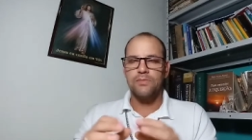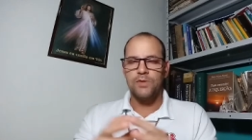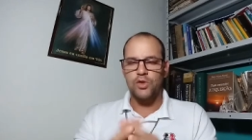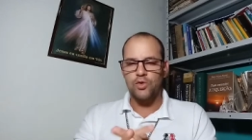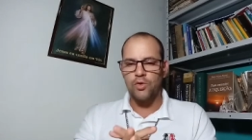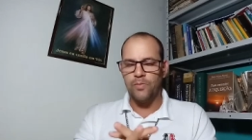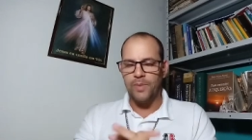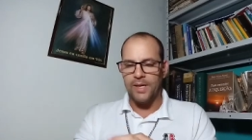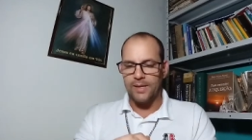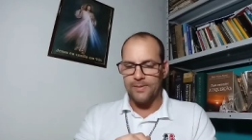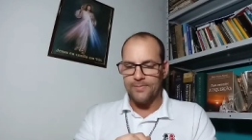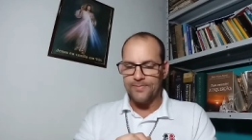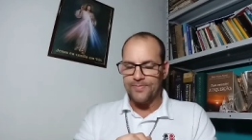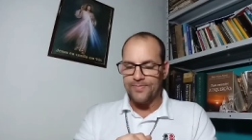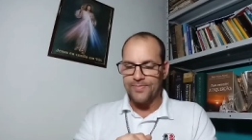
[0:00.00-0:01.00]
Desculpa aí.
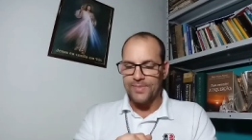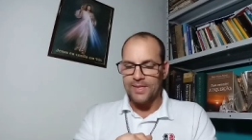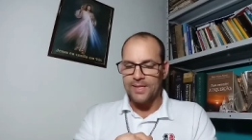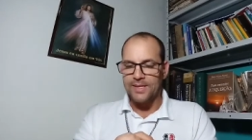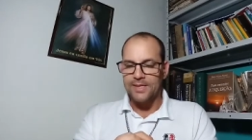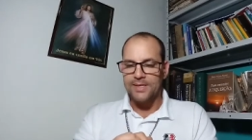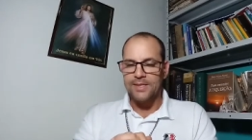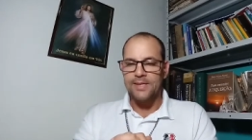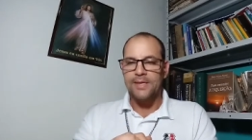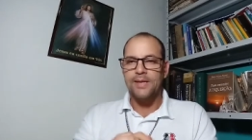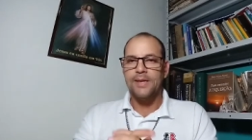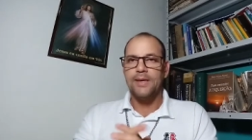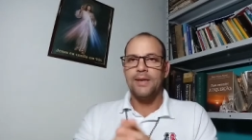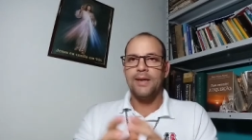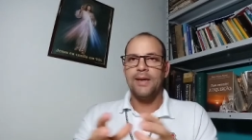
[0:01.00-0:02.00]

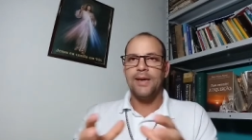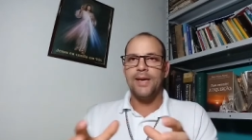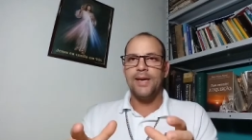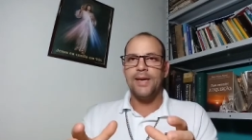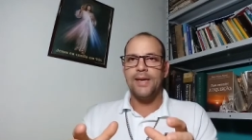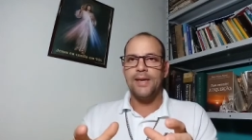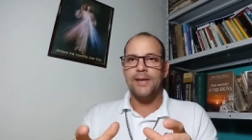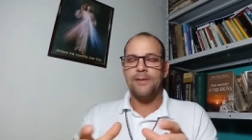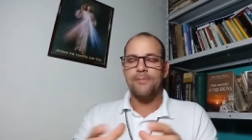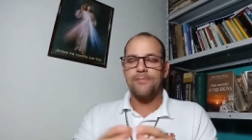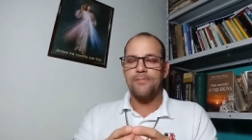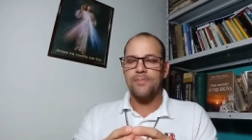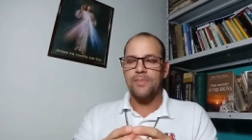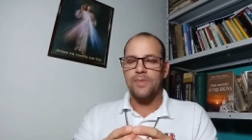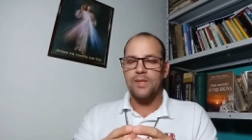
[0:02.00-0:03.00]
É,
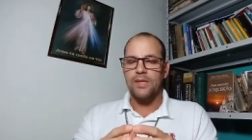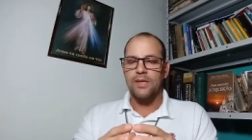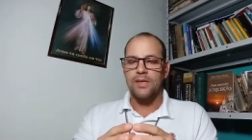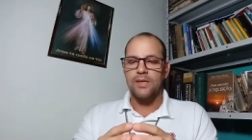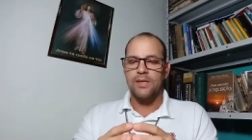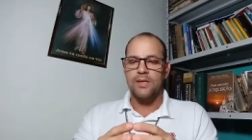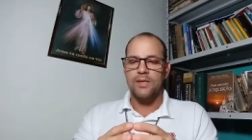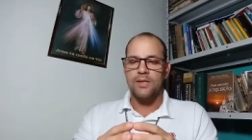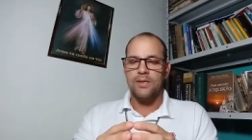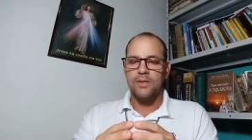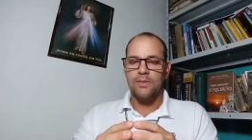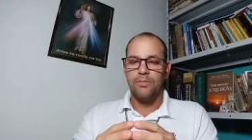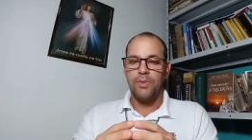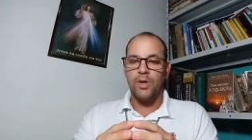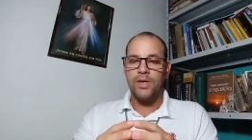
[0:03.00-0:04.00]

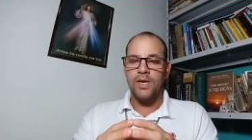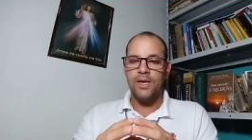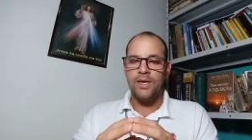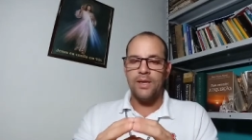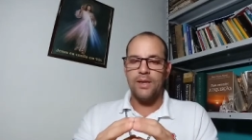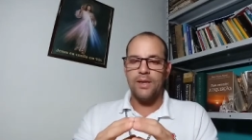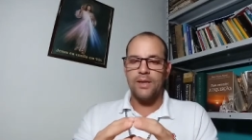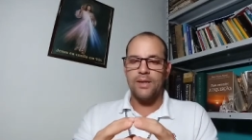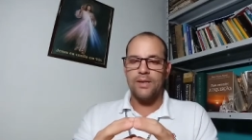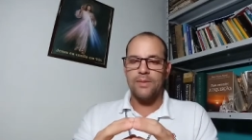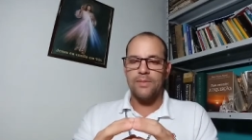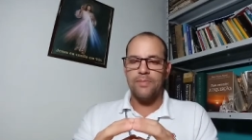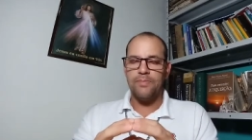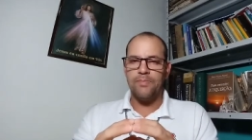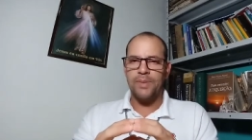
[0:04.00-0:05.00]
porque
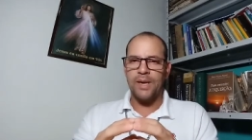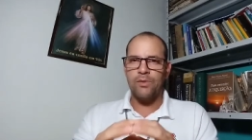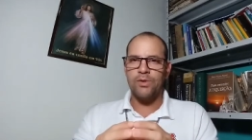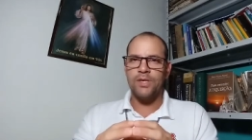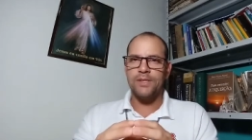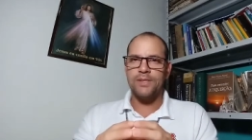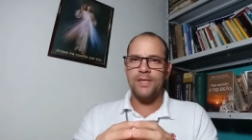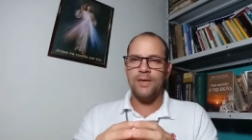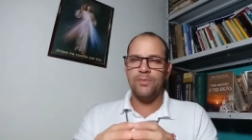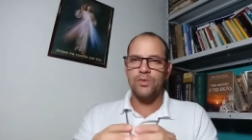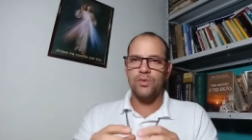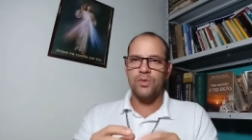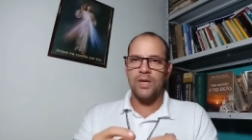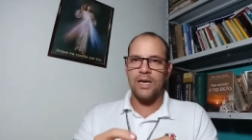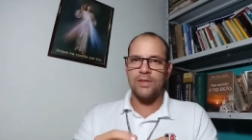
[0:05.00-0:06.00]
para
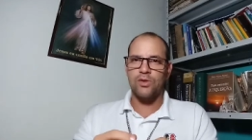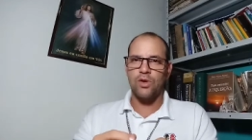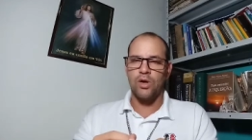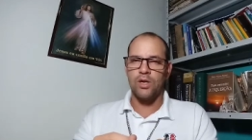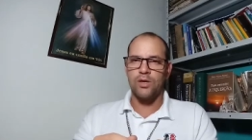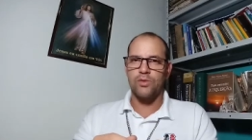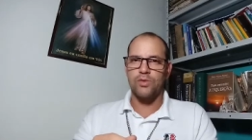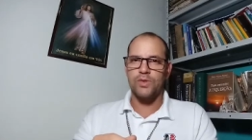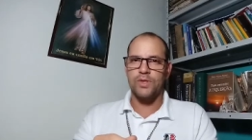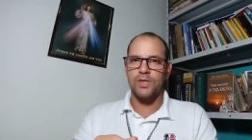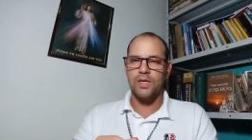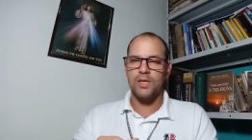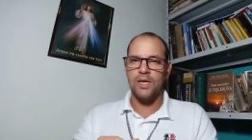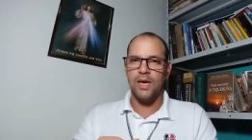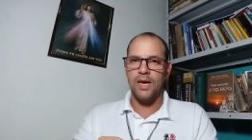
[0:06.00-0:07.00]
conhecermos um católico,
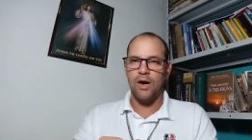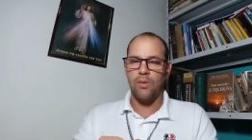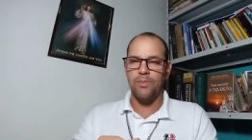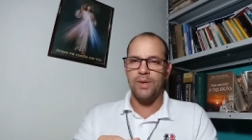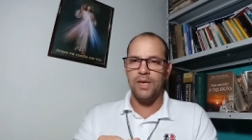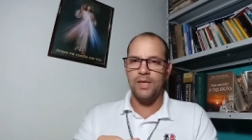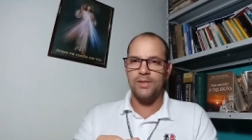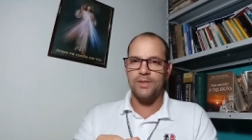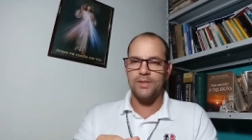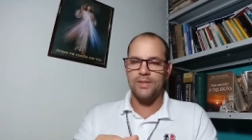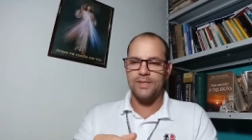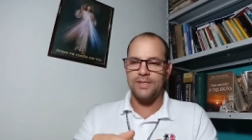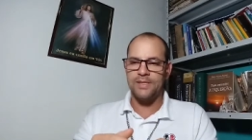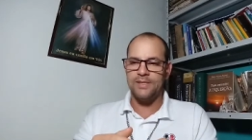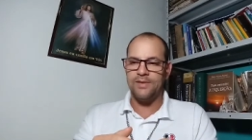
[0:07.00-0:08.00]
se realmente,
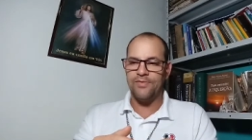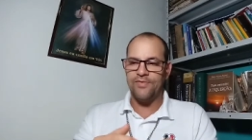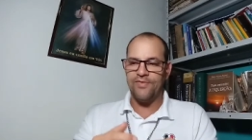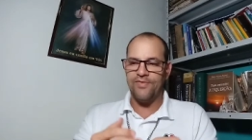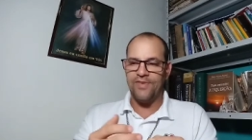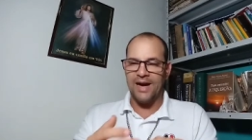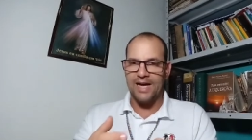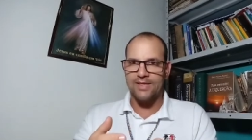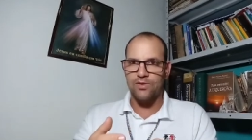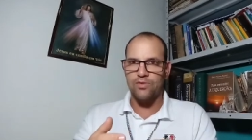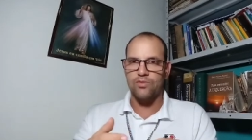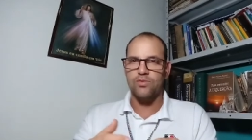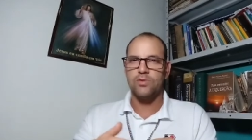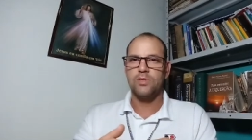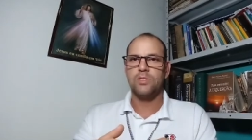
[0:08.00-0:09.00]
se de
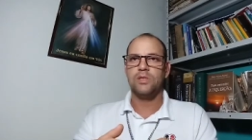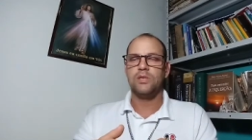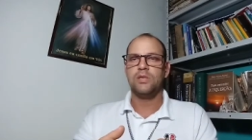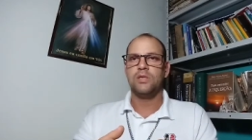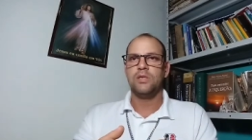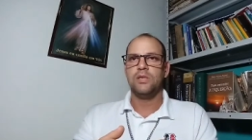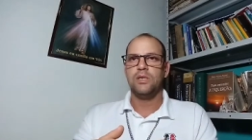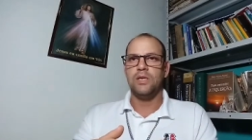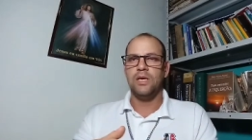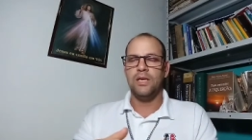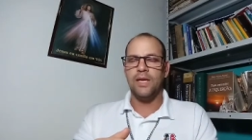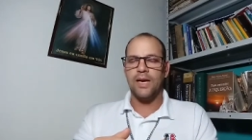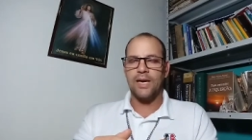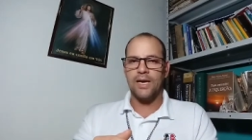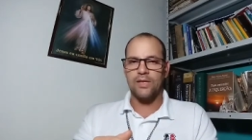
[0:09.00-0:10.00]
fato
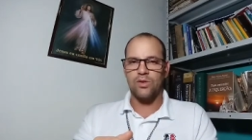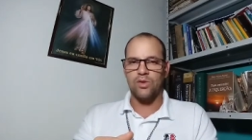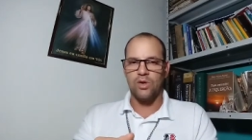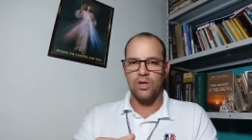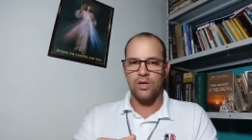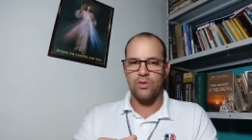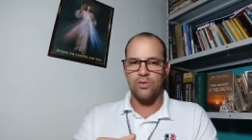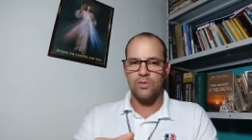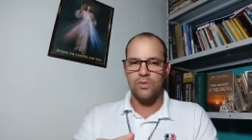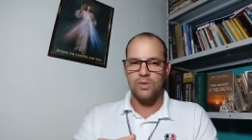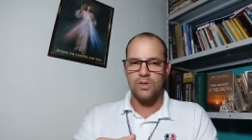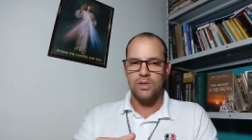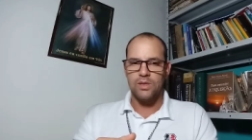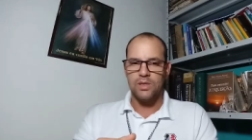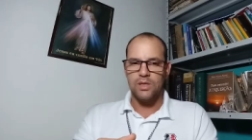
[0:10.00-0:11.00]
ele é católico,
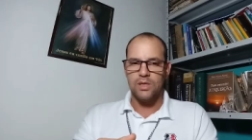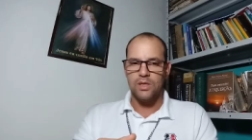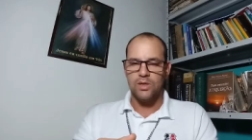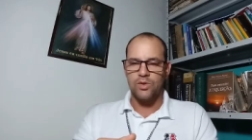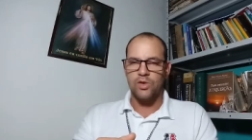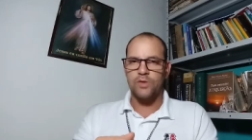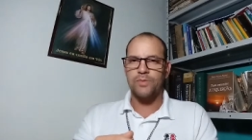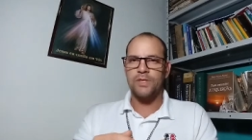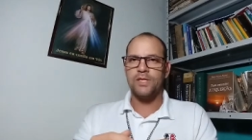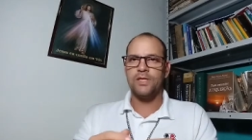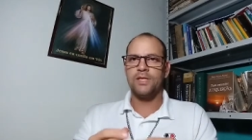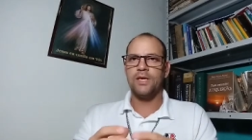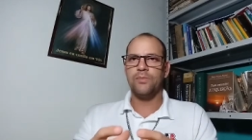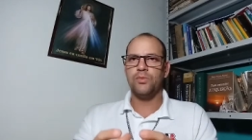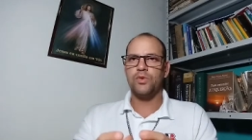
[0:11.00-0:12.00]
nós
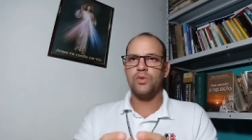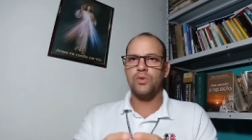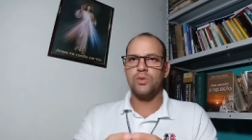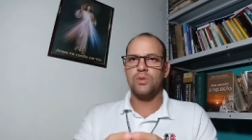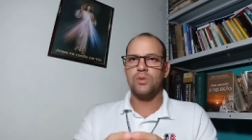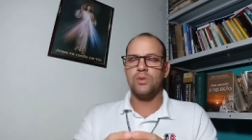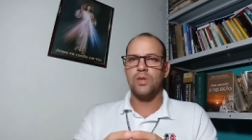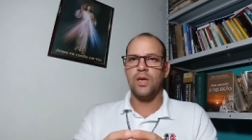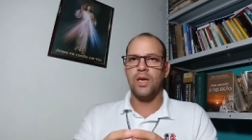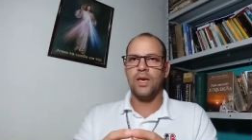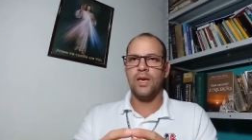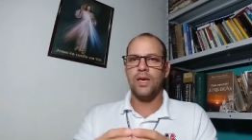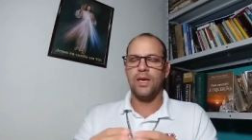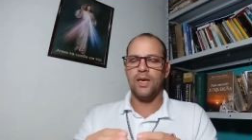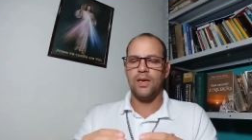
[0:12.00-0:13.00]
precisamos
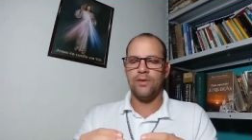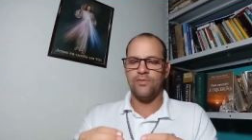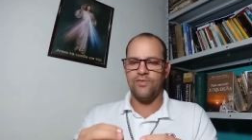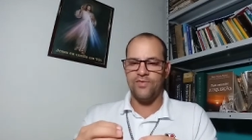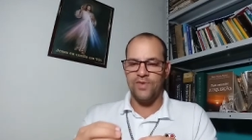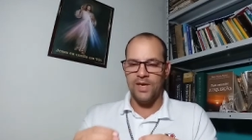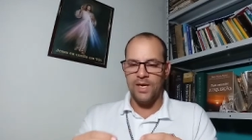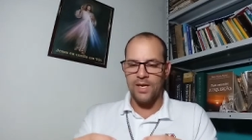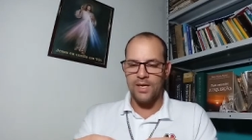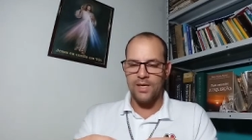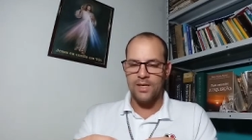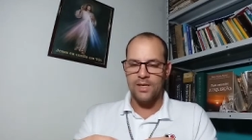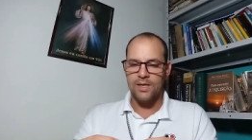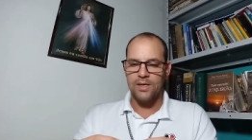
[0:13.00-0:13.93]
é, ver